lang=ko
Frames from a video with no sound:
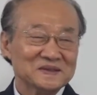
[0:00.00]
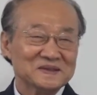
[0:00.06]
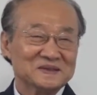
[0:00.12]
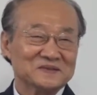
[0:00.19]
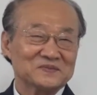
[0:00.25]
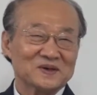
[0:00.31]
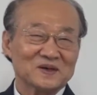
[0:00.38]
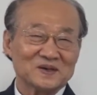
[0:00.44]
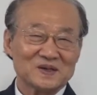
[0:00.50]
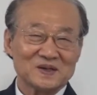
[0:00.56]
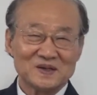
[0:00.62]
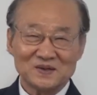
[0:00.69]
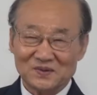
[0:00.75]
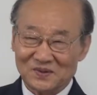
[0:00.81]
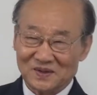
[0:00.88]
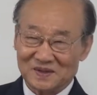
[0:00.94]
정말
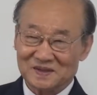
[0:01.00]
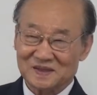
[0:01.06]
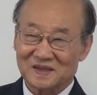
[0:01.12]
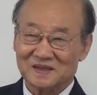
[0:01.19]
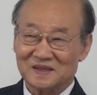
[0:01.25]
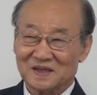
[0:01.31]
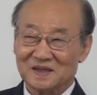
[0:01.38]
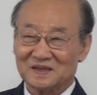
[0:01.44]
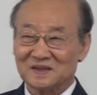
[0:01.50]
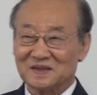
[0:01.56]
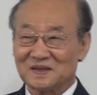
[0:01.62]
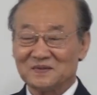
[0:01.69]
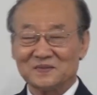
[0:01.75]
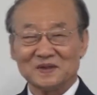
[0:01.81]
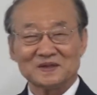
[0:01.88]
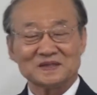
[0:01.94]
기도가 세상에서
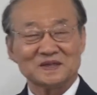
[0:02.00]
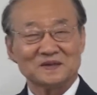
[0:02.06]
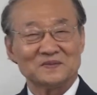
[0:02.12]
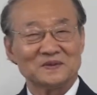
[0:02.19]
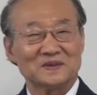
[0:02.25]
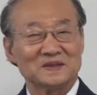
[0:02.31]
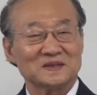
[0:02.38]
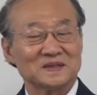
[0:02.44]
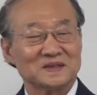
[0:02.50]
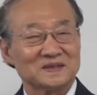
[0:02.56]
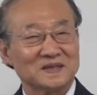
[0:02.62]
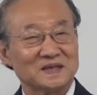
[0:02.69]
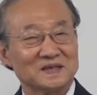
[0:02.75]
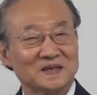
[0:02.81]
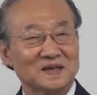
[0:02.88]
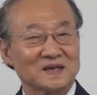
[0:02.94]
얼마나 재밌는지
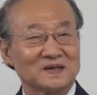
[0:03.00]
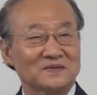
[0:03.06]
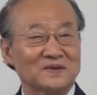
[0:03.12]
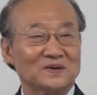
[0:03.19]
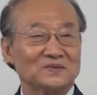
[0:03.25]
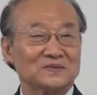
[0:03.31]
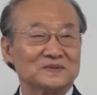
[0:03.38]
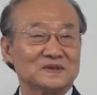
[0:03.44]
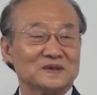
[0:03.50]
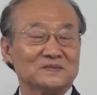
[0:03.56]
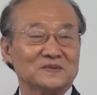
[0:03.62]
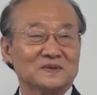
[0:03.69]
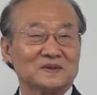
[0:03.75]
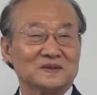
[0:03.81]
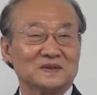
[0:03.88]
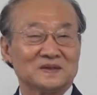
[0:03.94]
세상에 그만큼
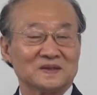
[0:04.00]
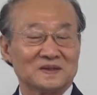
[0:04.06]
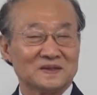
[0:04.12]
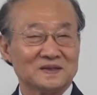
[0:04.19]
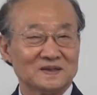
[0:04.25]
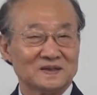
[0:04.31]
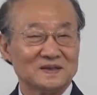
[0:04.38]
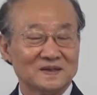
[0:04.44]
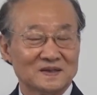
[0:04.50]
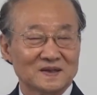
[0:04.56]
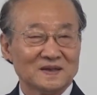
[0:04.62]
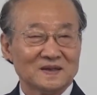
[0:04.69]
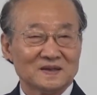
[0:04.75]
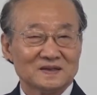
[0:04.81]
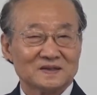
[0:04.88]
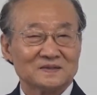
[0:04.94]
재밌는 일을
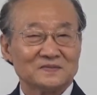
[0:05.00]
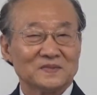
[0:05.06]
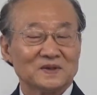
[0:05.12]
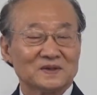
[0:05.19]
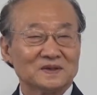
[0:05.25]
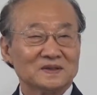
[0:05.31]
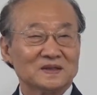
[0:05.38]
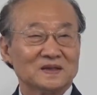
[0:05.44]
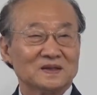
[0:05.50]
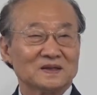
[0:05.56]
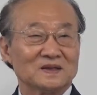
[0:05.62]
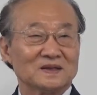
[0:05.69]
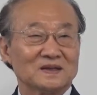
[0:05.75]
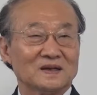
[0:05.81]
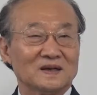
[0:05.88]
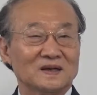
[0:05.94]
정말
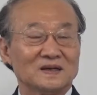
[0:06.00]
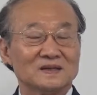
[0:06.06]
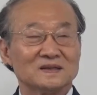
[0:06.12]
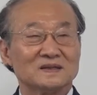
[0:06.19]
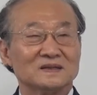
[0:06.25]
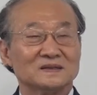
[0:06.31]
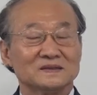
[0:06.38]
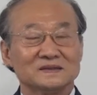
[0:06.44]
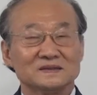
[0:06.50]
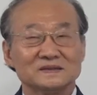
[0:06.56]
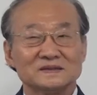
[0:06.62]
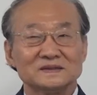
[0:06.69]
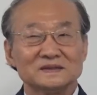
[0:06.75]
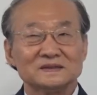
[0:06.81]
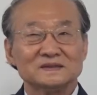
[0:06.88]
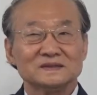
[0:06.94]
그때는 한,
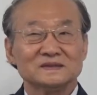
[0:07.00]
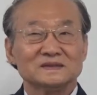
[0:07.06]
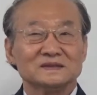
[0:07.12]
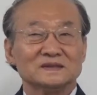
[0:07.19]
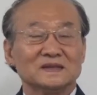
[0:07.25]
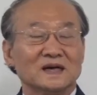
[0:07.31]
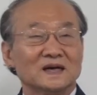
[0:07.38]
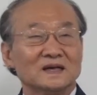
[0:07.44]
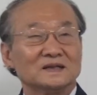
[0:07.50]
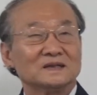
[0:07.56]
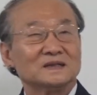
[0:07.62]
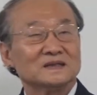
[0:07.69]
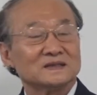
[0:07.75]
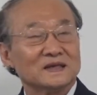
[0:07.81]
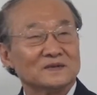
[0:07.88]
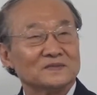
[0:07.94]
한
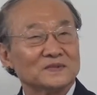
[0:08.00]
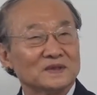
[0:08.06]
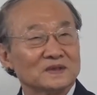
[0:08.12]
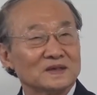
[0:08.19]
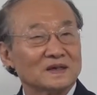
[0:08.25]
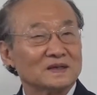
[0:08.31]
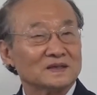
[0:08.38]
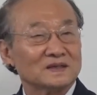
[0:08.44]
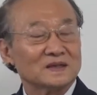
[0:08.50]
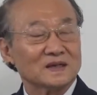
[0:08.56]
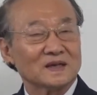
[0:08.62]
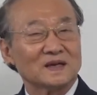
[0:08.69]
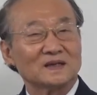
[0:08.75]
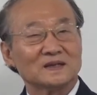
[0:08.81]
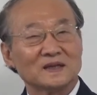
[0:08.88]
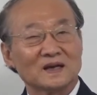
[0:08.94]
2, 3년간
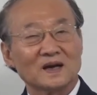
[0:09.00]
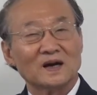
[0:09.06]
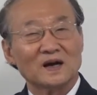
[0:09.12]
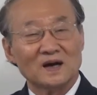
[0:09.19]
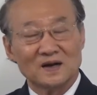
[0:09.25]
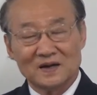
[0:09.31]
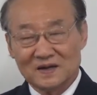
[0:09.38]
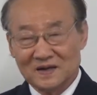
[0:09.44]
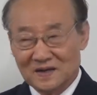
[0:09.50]
그렇게 했는가